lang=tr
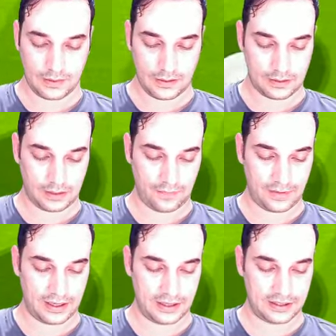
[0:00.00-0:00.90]

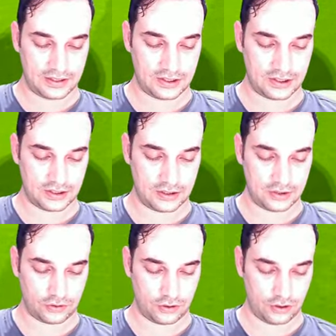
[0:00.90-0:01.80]
Kafayla indirdi şimdi
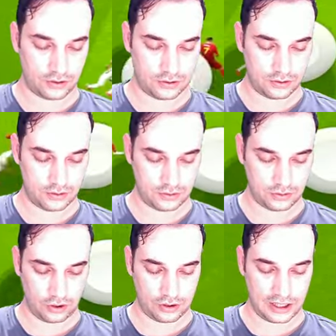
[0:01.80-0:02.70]
Skos.
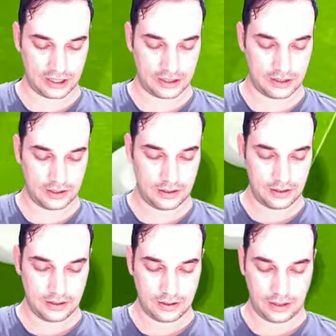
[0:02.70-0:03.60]
Gönderdi.
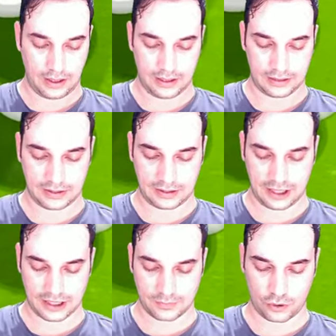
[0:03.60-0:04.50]
Allah'tan
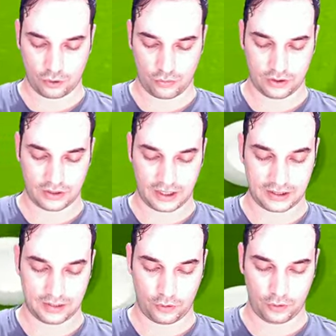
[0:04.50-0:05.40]
kasma olmuyor.
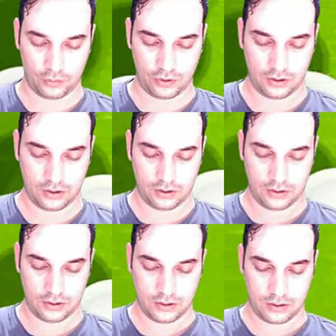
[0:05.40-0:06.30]
Takılma olmuyor.
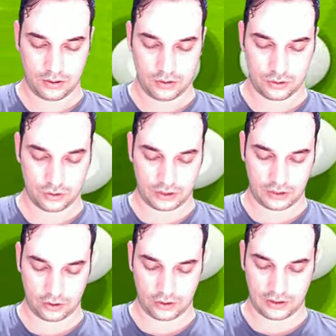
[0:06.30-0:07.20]

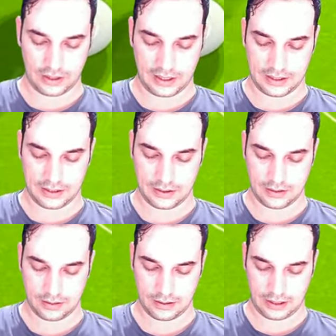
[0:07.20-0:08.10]
Şuradan gönder.
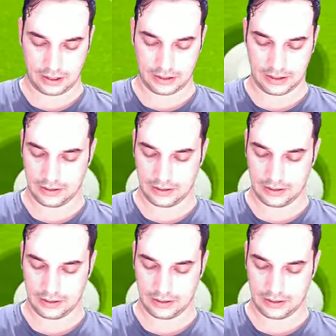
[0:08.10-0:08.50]
Hadi.